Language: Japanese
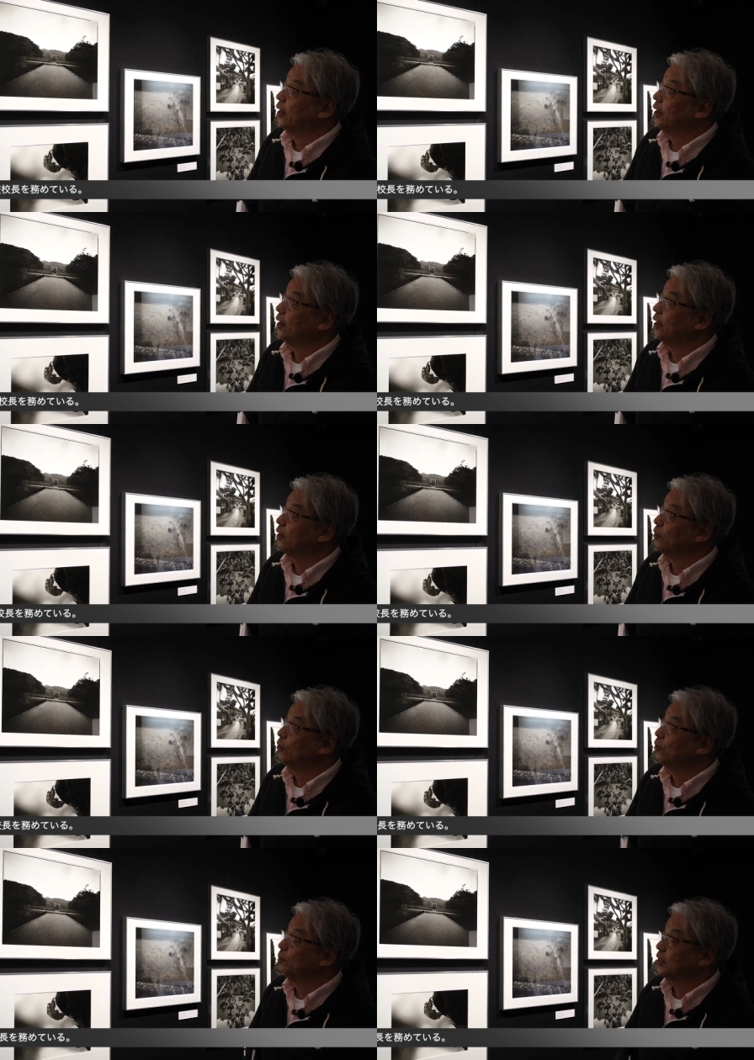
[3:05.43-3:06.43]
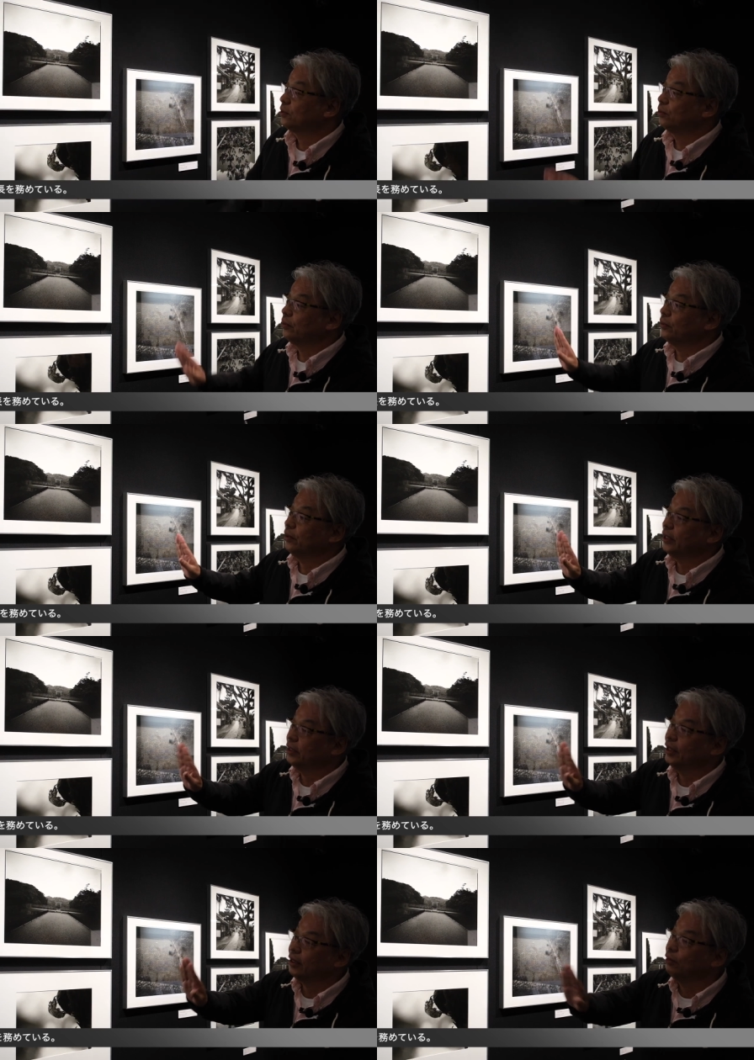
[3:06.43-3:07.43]
えー、っとまあそれ
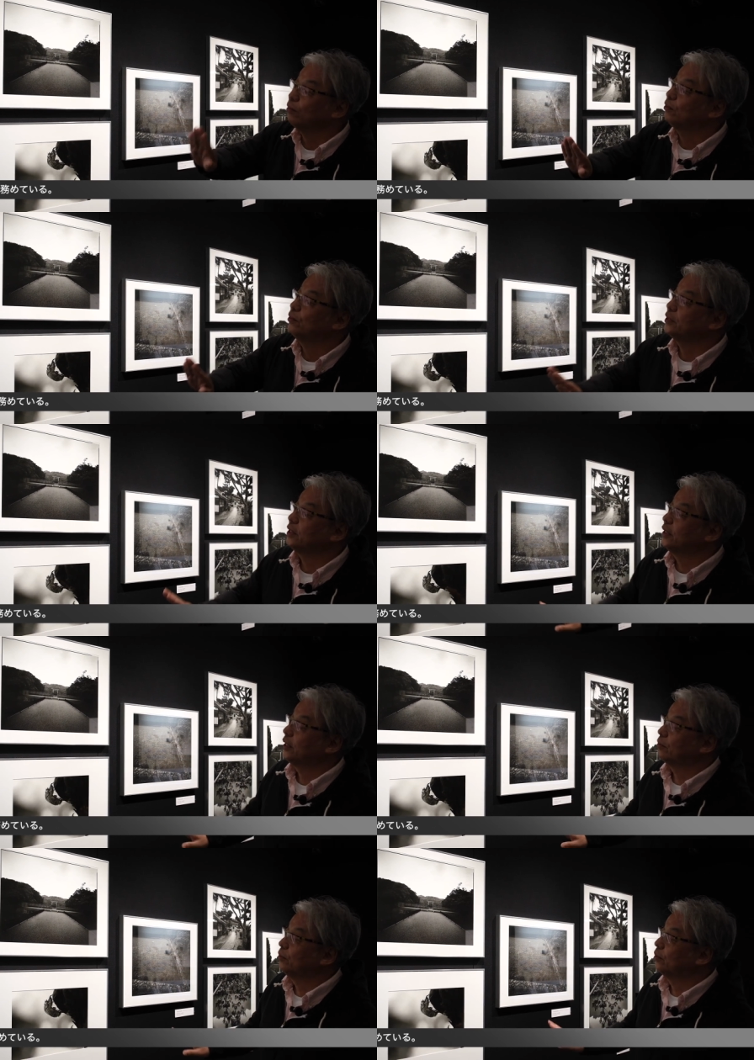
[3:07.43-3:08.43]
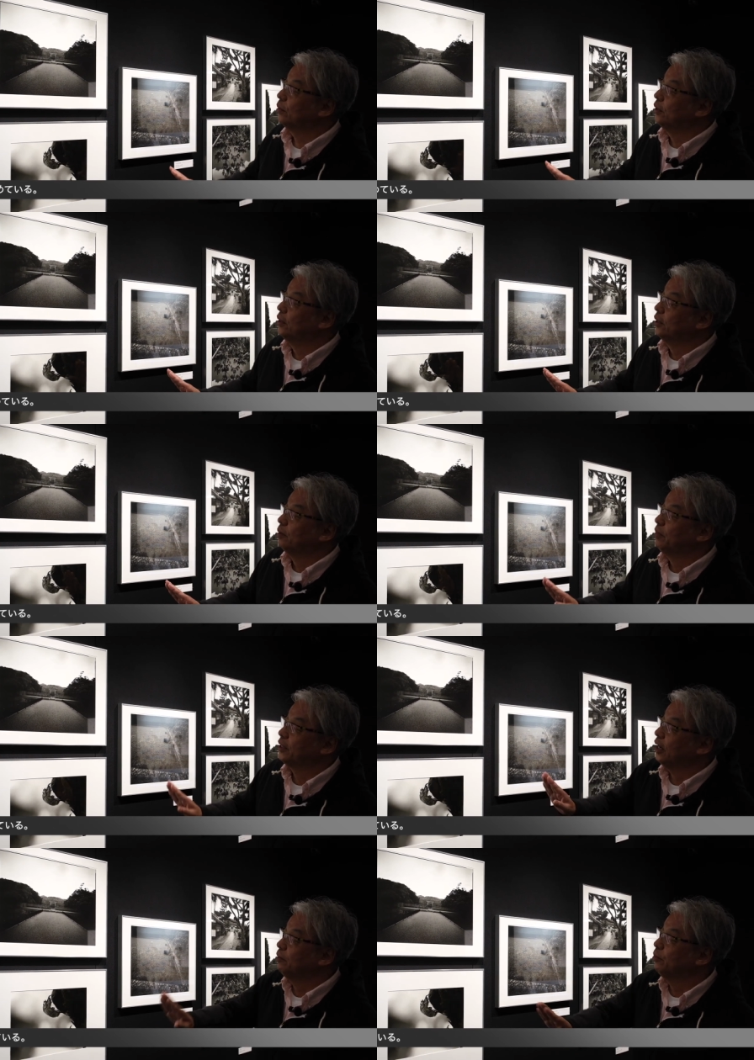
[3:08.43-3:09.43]
だけの構成でやると、まあ、
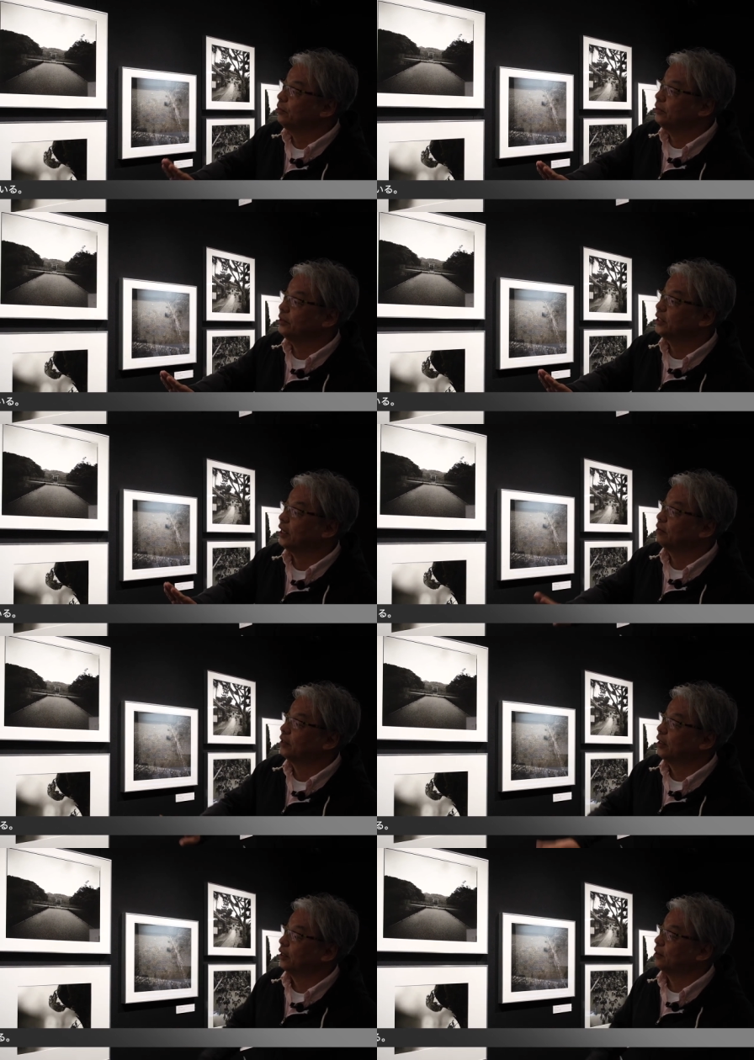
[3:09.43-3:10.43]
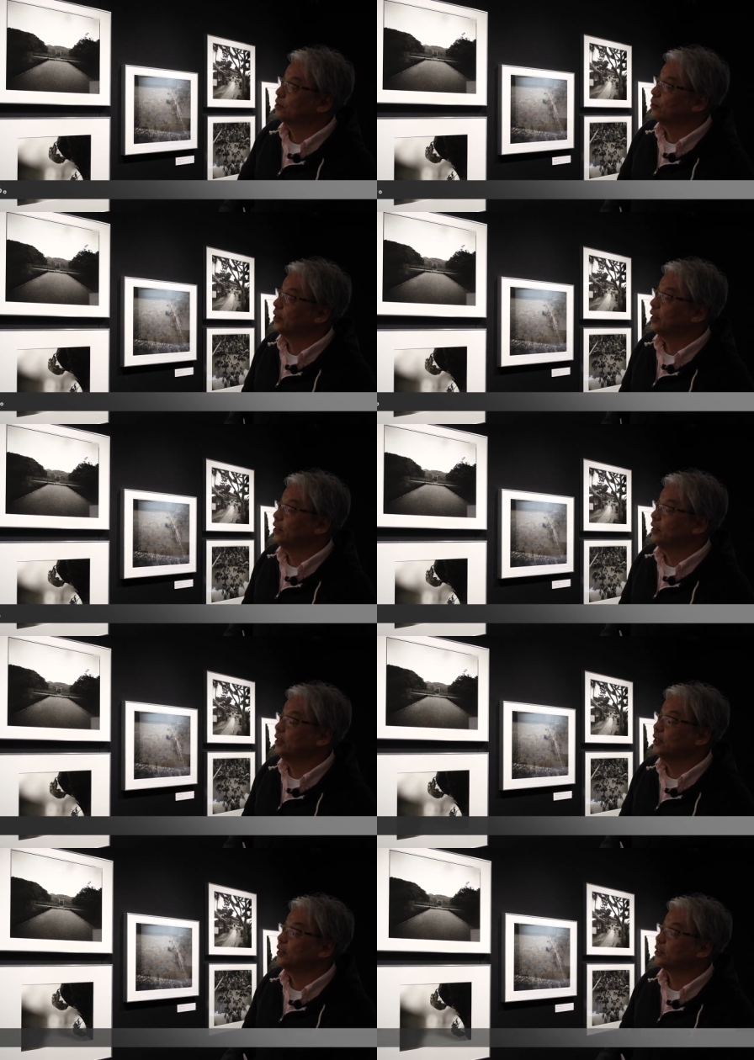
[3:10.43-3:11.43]
タイポロジカルでそれなりに
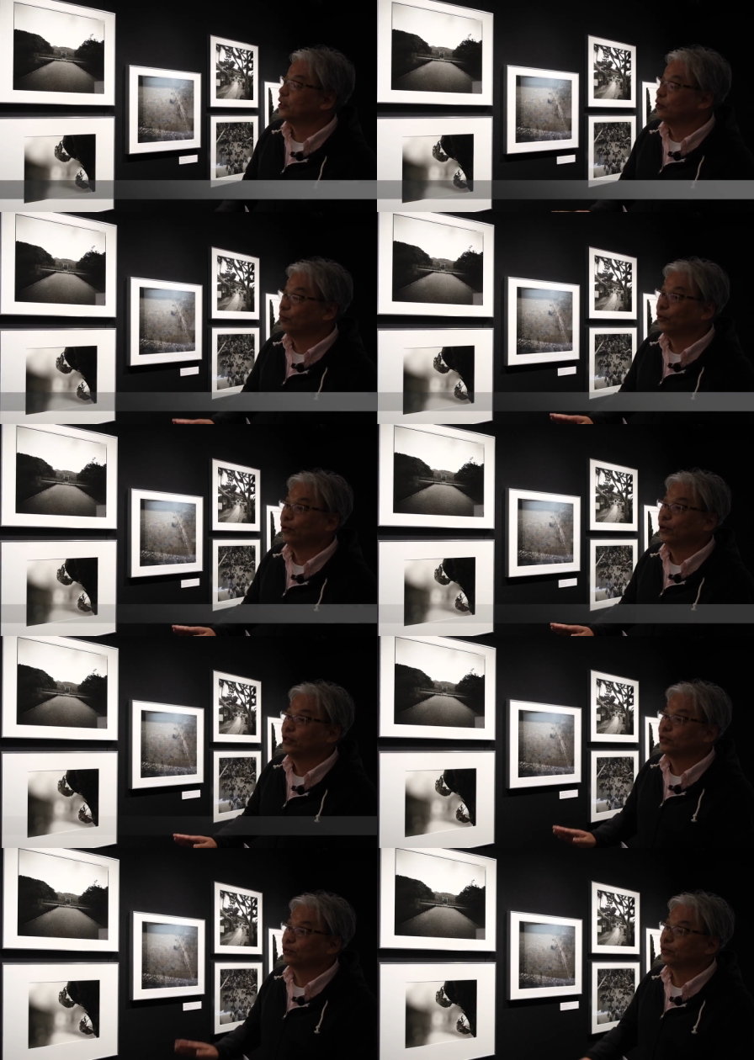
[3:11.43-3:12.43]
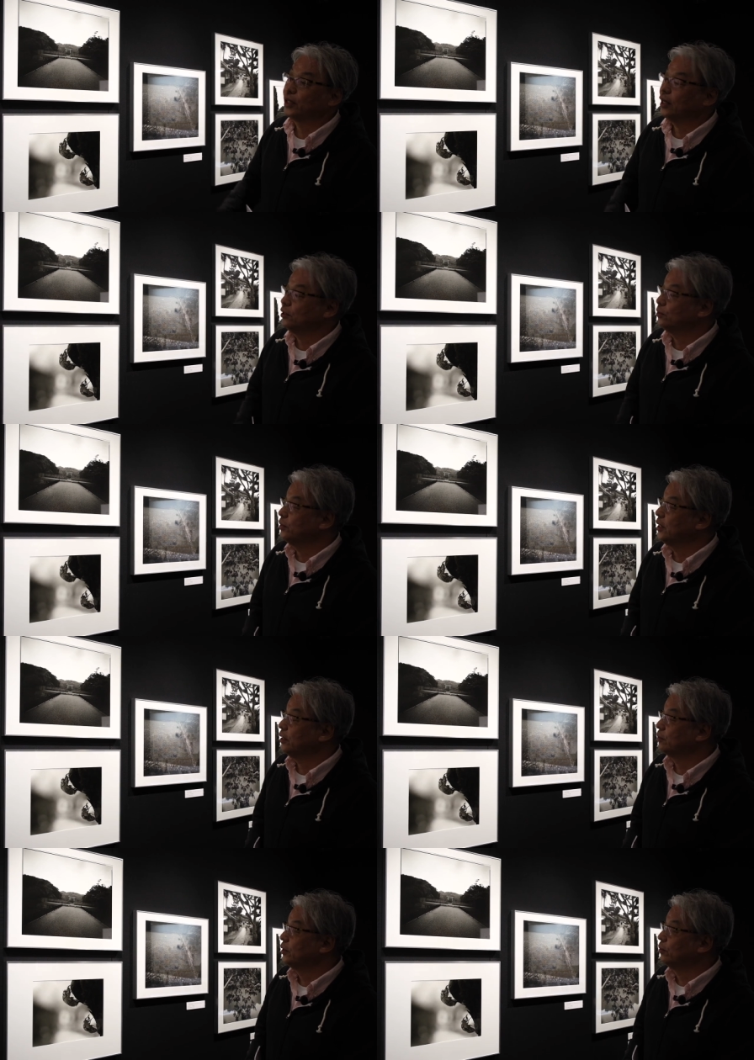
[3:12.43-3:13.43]
いいんですけども、ちょっと単調にな
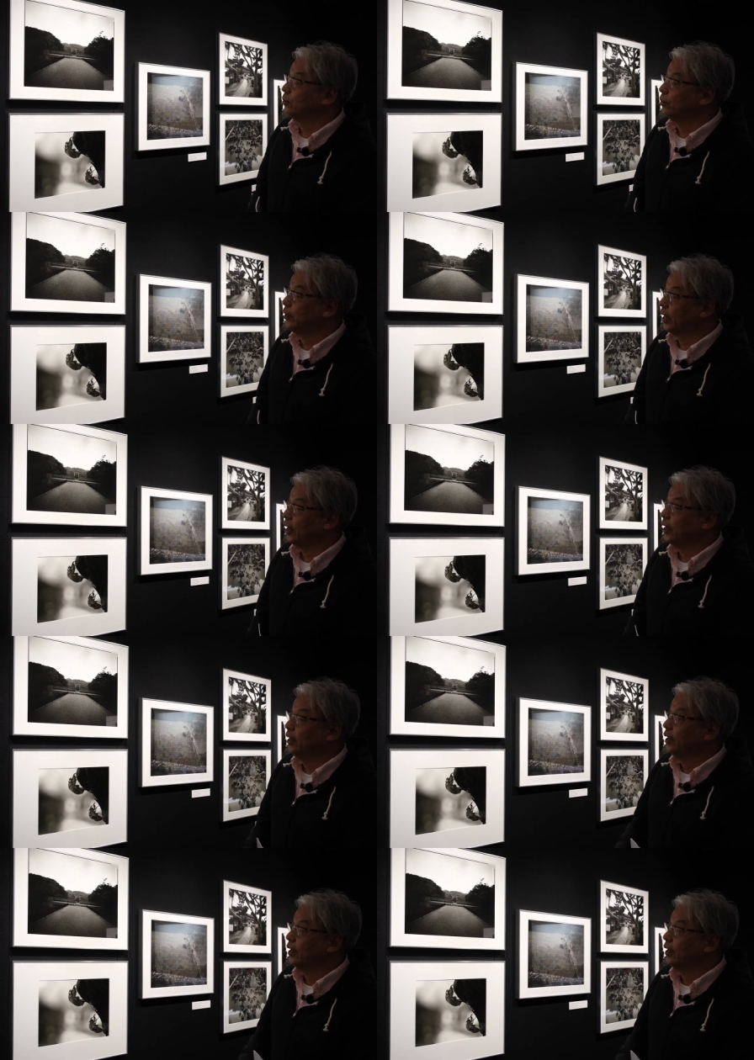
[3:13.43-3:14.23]
るっていうことで、